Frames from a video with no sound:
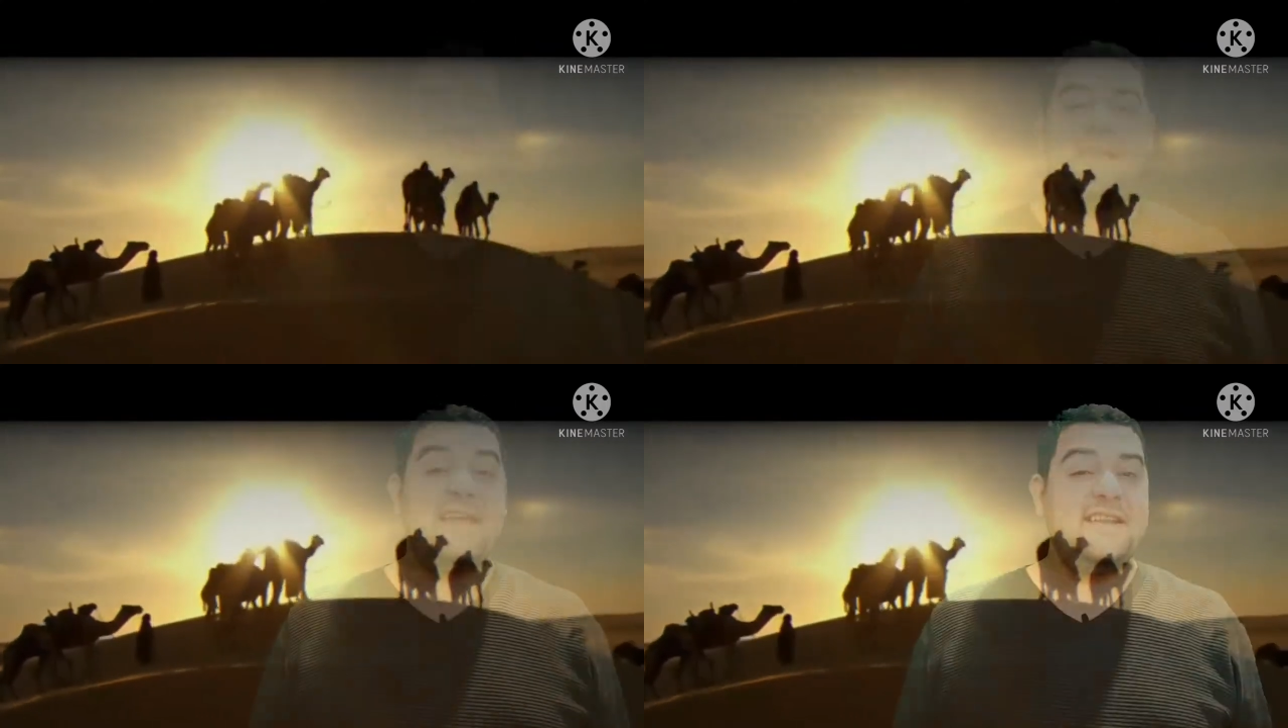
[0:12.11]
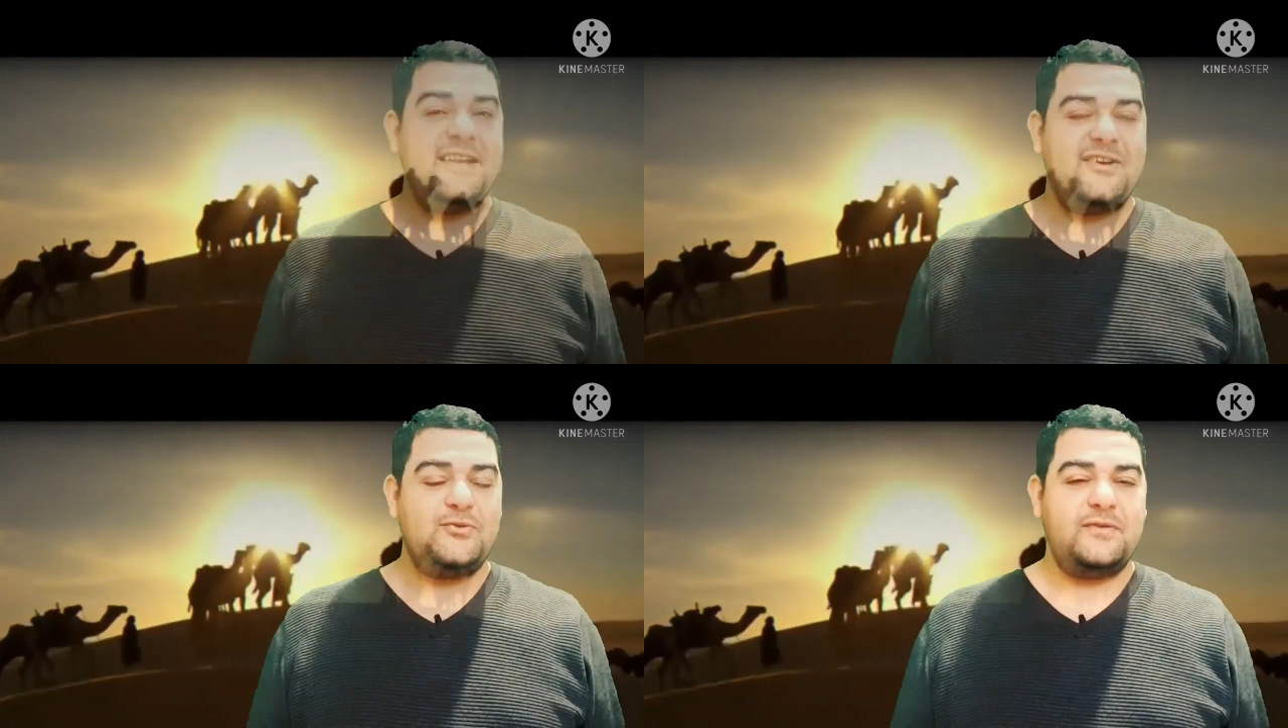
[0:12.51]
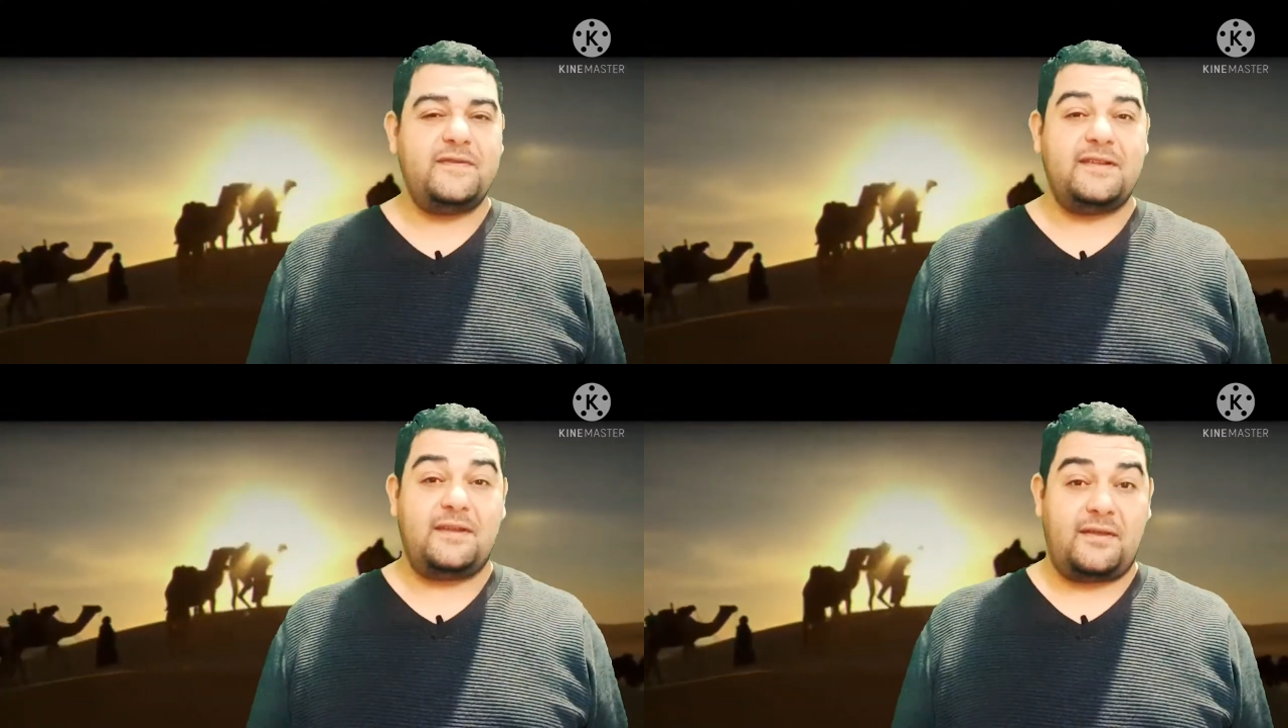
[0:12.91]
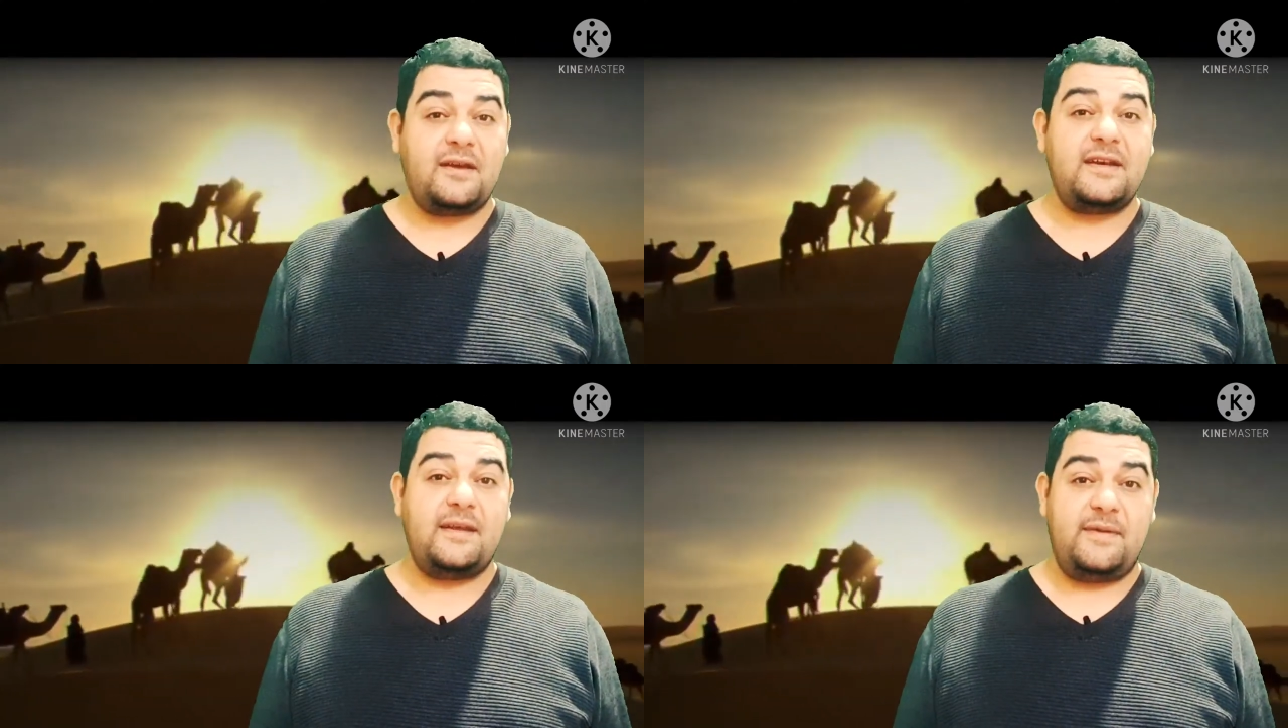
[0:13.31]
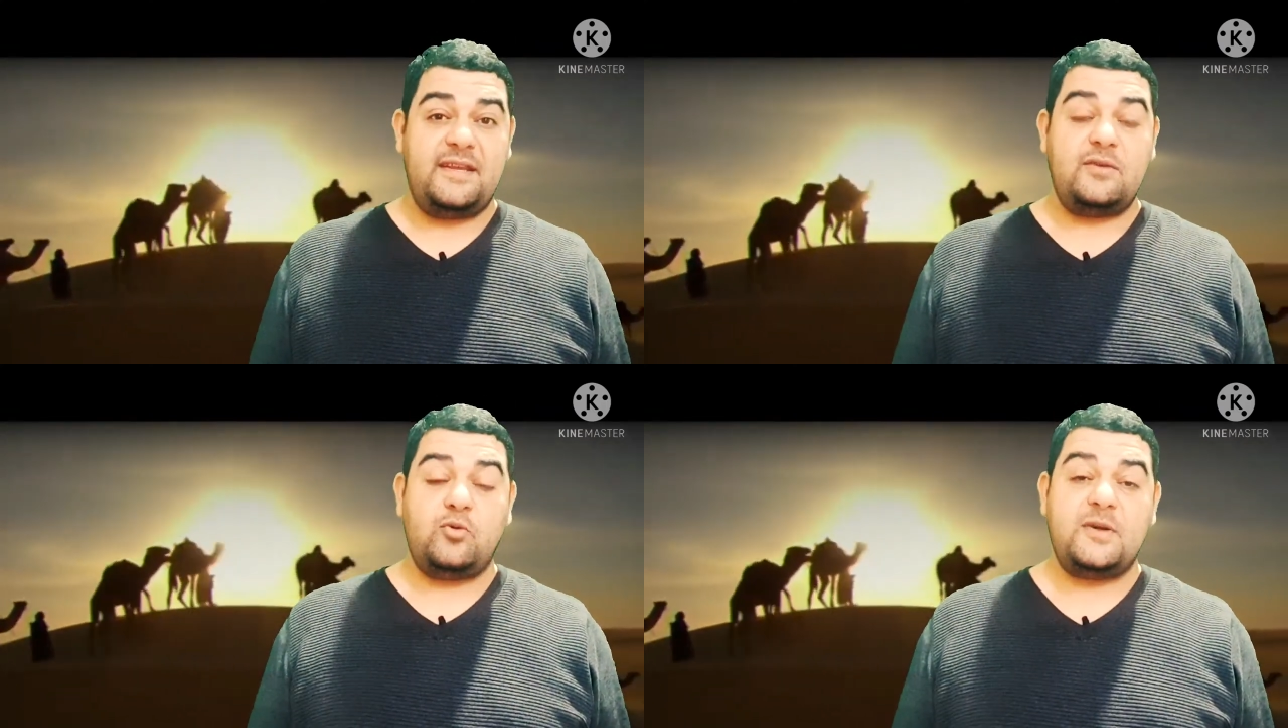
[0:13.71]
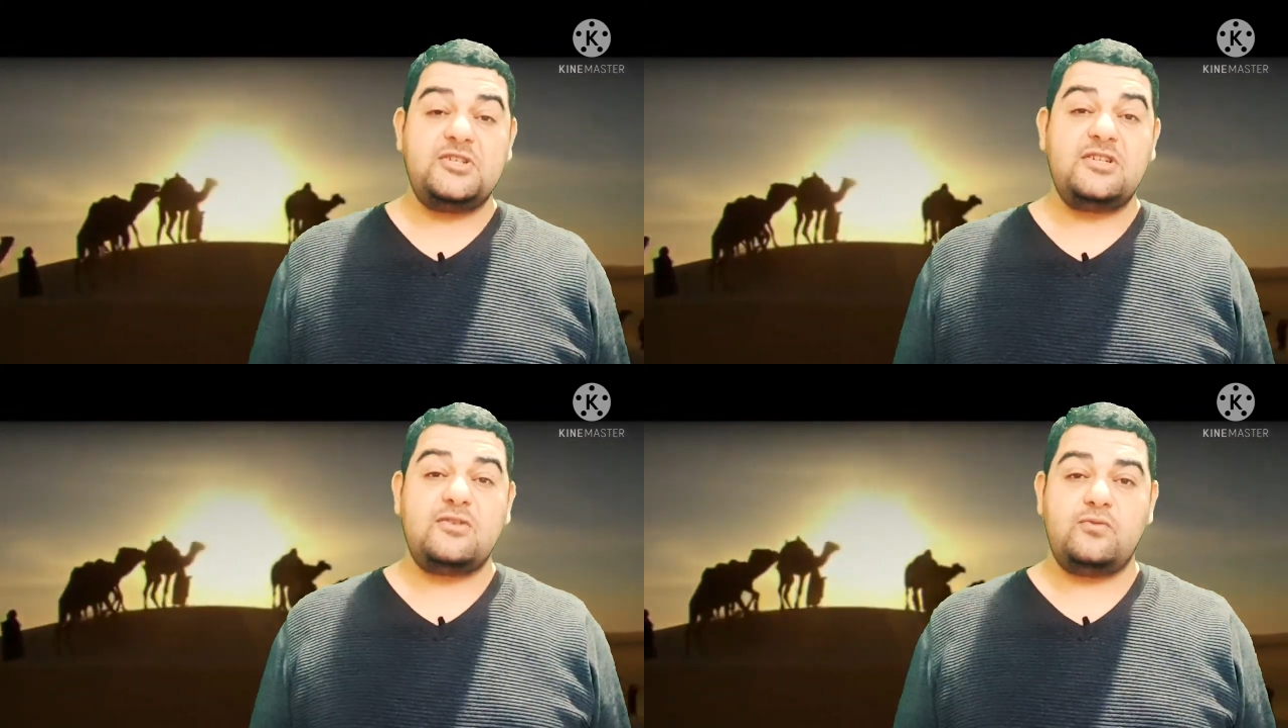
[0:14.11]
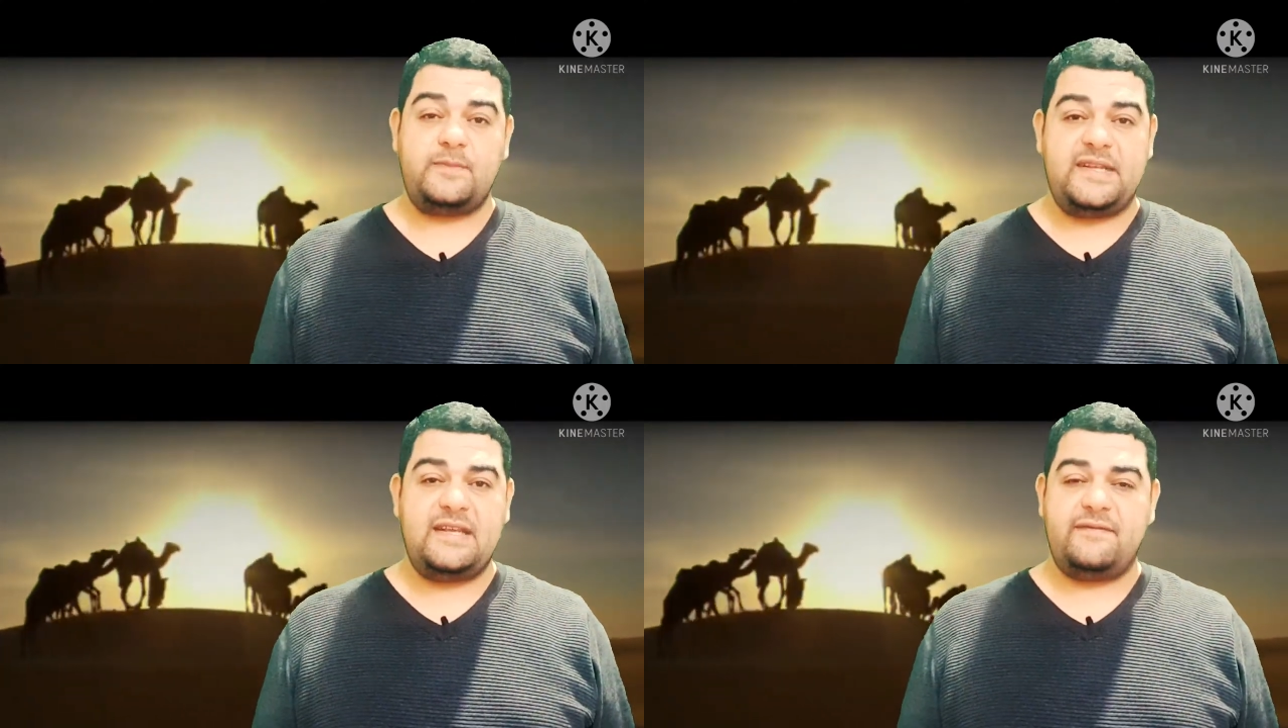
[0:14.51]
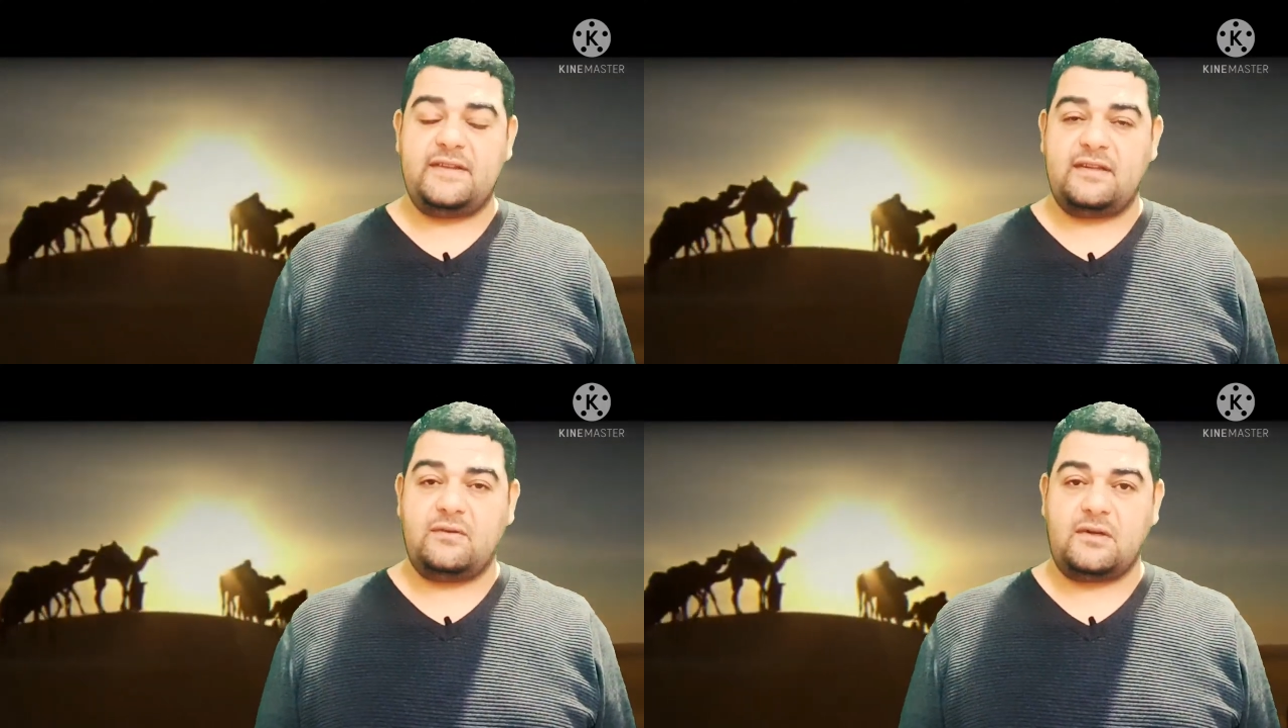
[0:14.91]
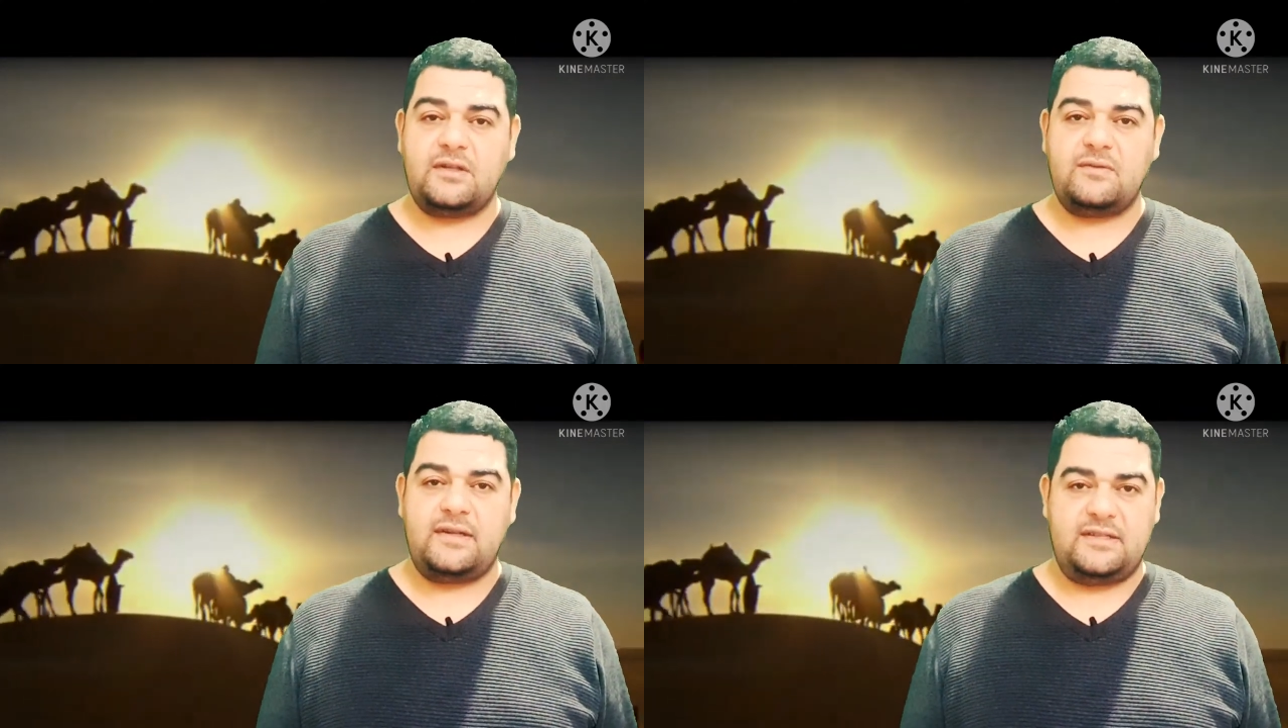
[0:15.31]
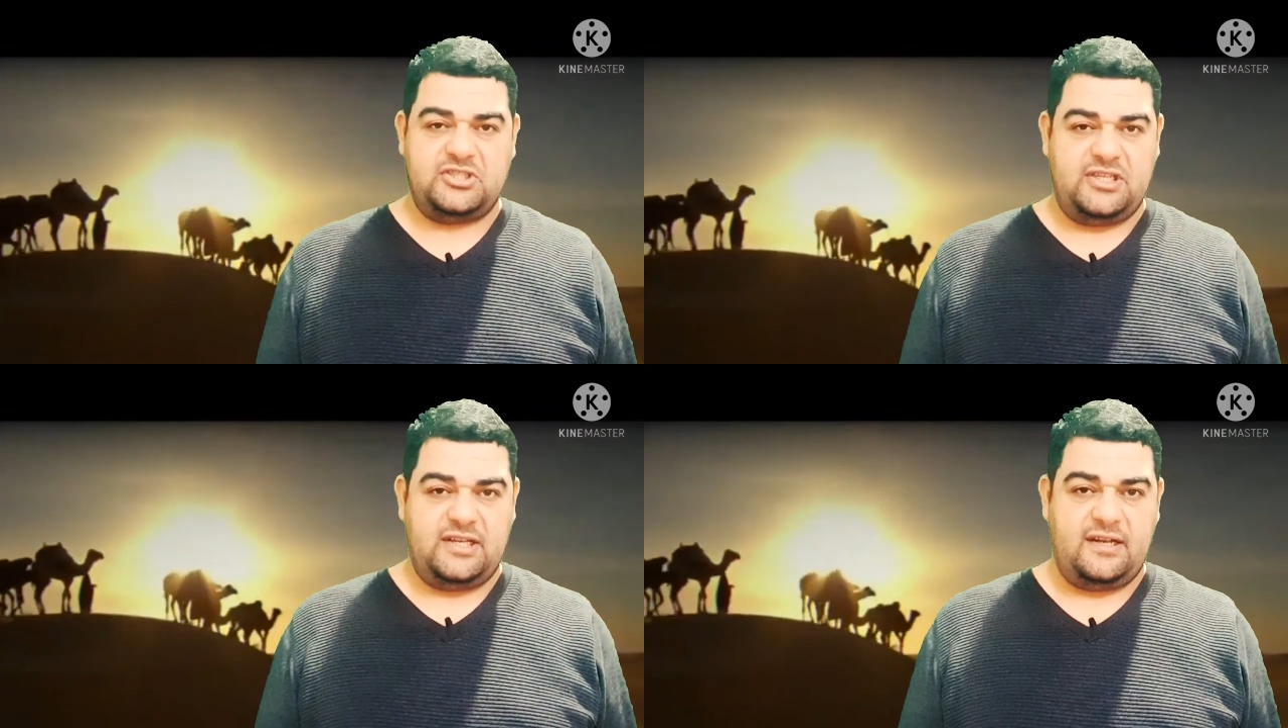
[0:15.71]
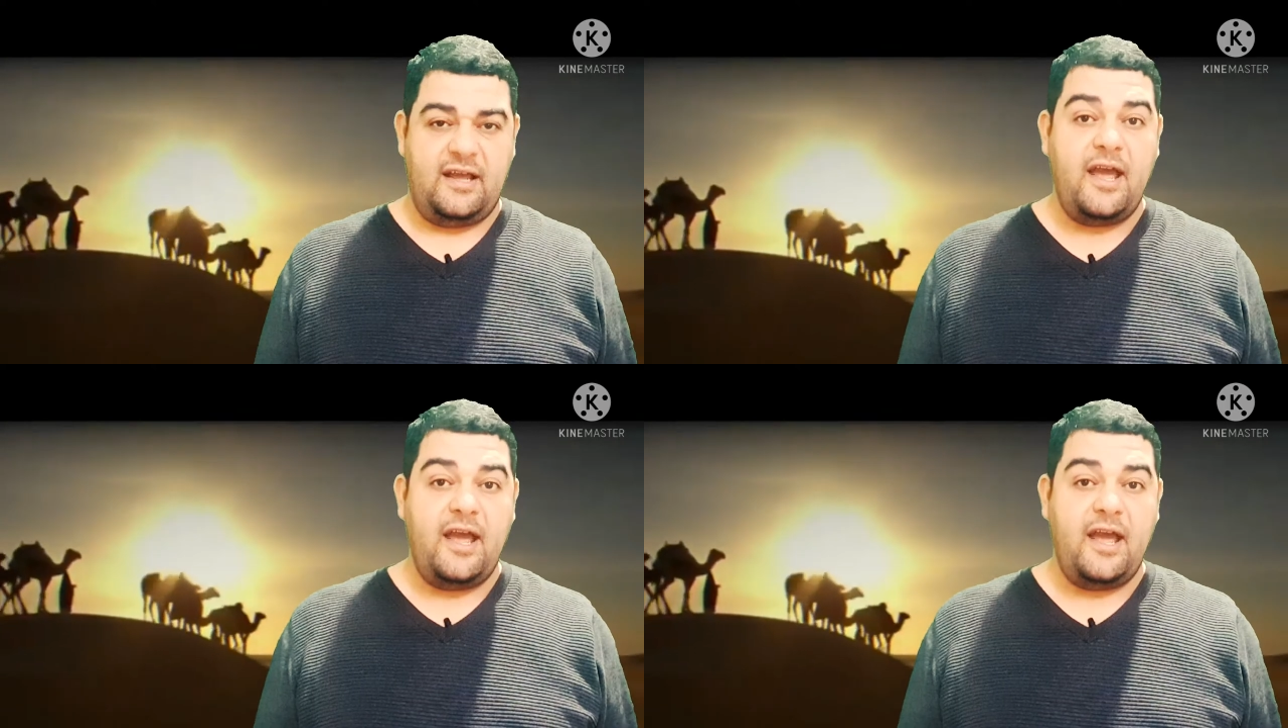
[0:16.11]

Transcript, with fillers: كان اليهود في انتظار نبي مبشر به في التوراة والإنجيل،